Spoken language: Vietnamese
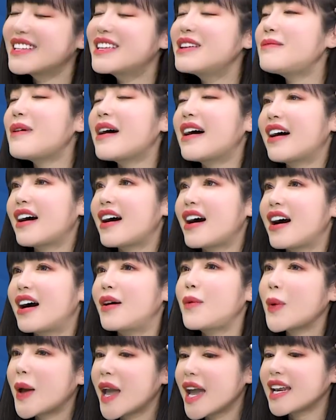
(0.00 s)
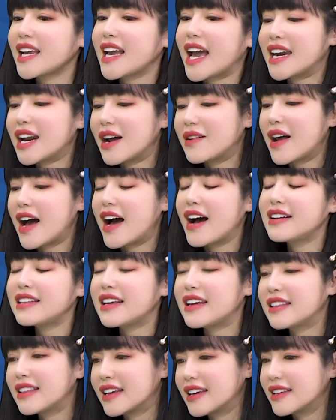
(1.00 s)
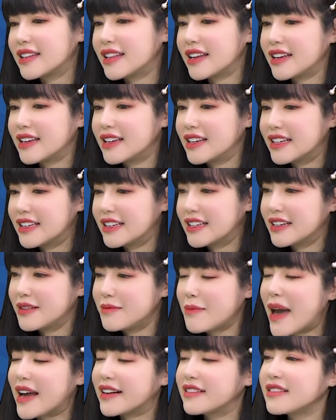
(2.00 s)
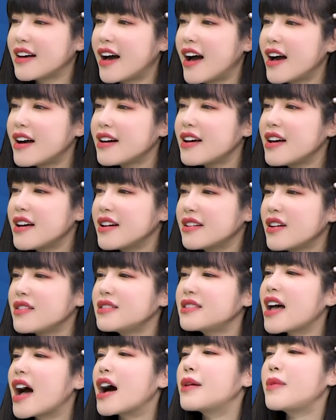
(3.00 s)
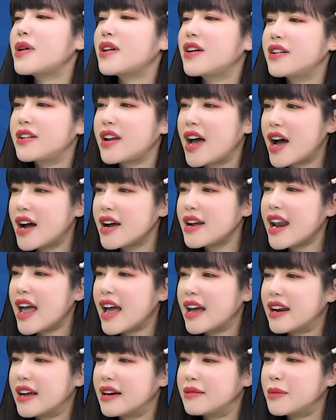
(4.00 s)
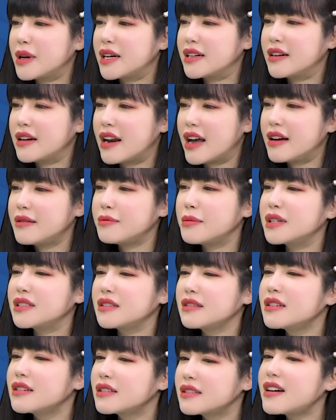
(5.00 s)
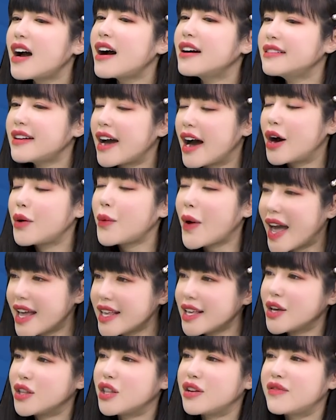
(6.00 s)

Nhưng mà ở khía cạnh nào đó thì thì thì bạn có có sợ mọi người nói là là mình là được nâng đỡ quá nhiều